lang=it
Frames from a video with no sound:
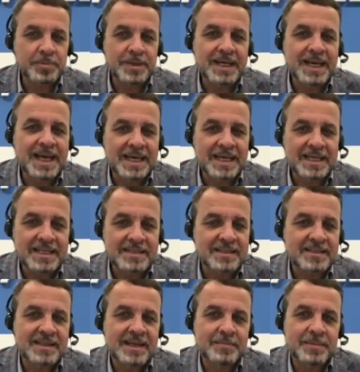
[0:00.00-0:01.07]
nuggets
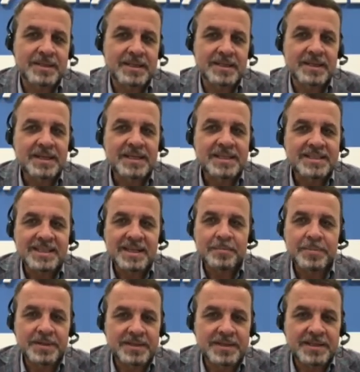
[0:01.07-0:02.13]
tramite stampa
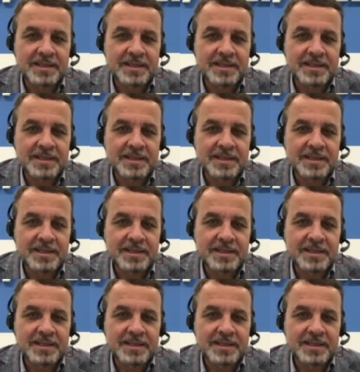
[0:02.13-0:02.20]
3D,